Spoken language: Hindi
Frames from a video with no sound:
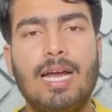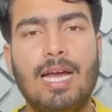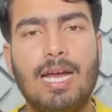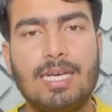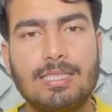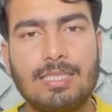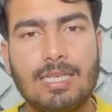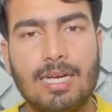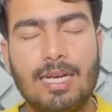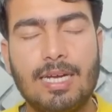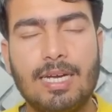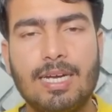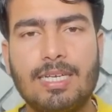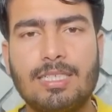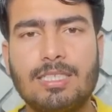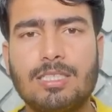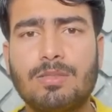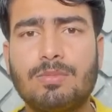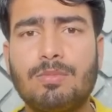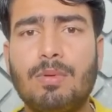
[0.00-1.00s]
ऐसा रहेगा
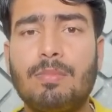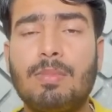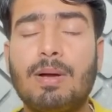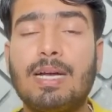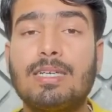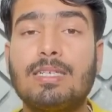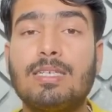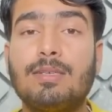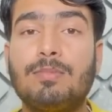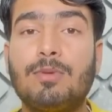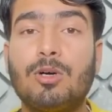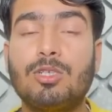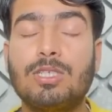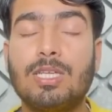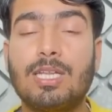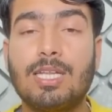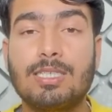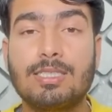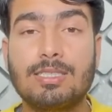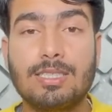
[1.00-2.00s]
जिसमें पार्टनर बहुत
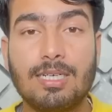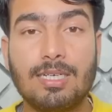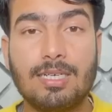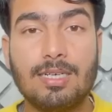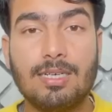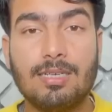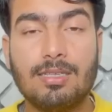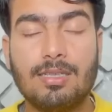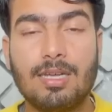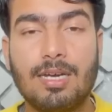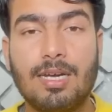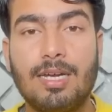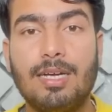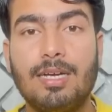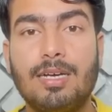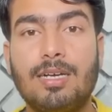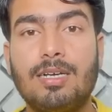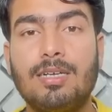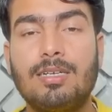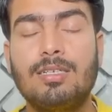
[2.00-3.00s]
ज़्यादा शक करता
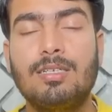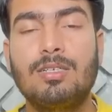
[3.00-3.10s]
रहेगा